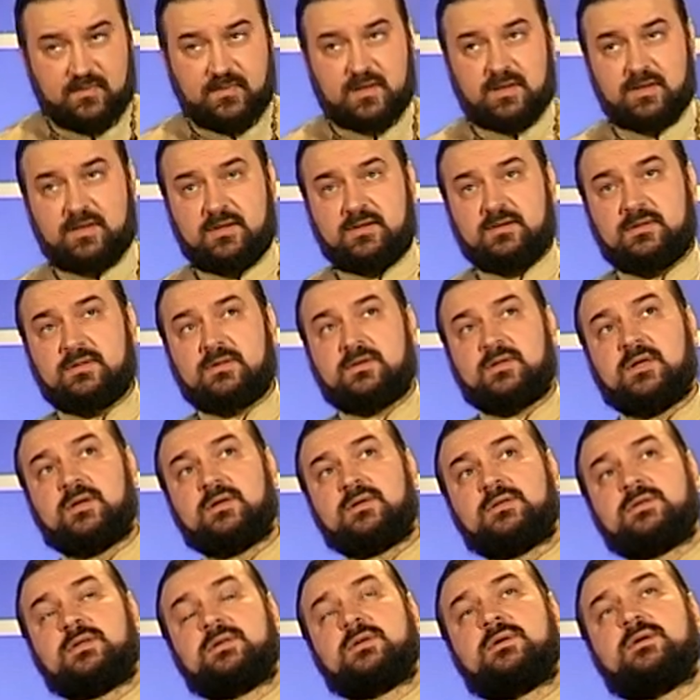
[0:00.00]
Говорит, как
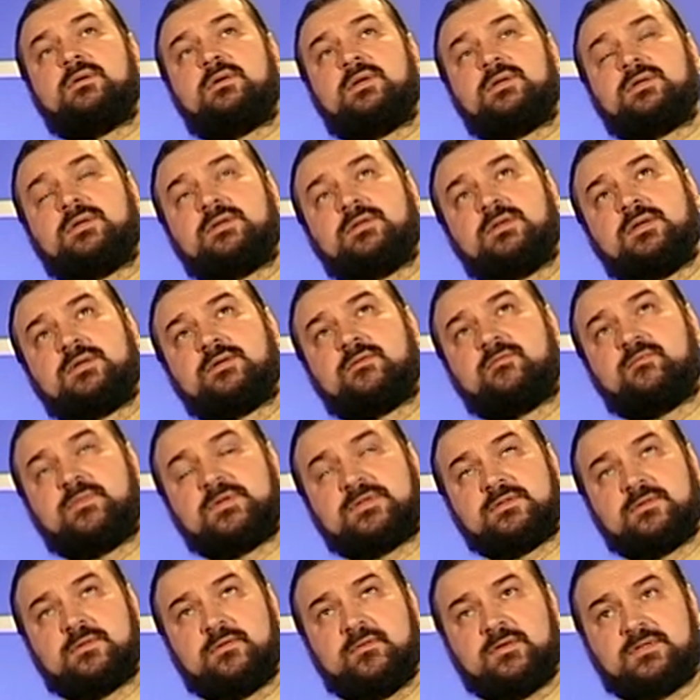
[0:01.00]
это говорится, значит,
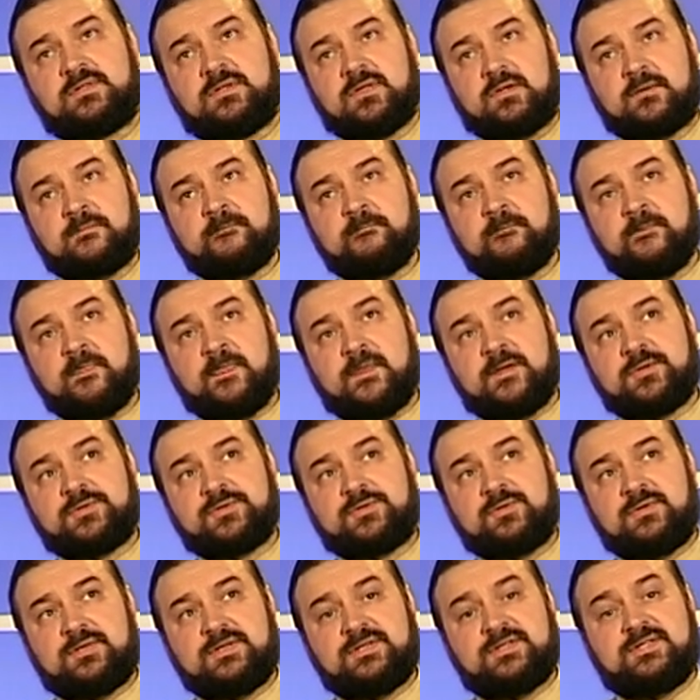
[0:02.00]
пословица так,
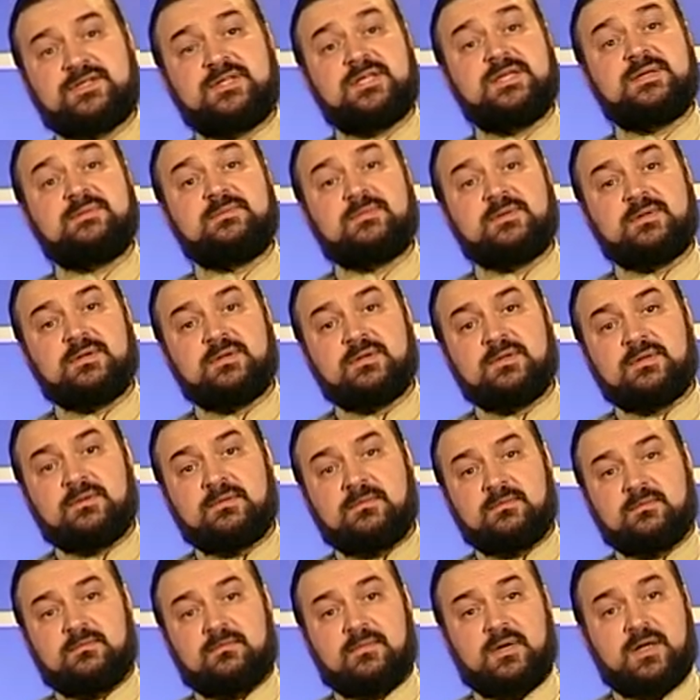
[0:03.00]
что Сим
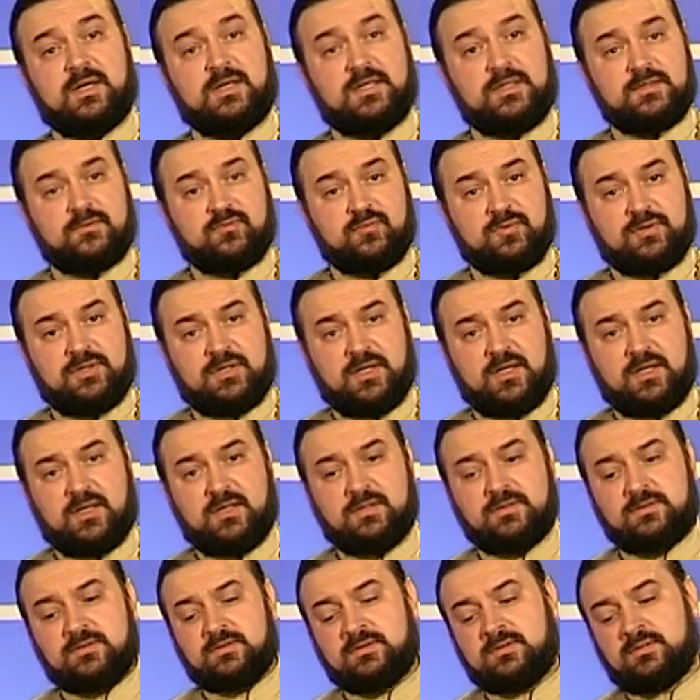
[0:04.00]
молитву
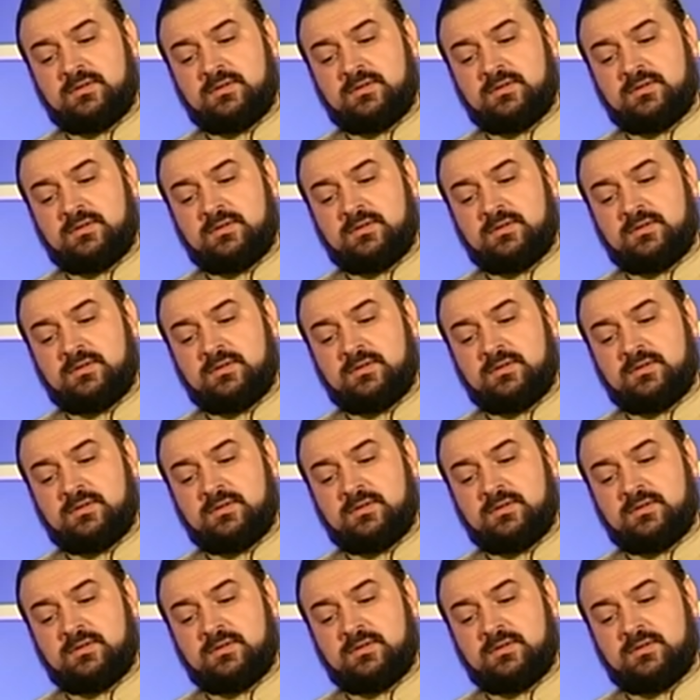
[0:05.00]
деет,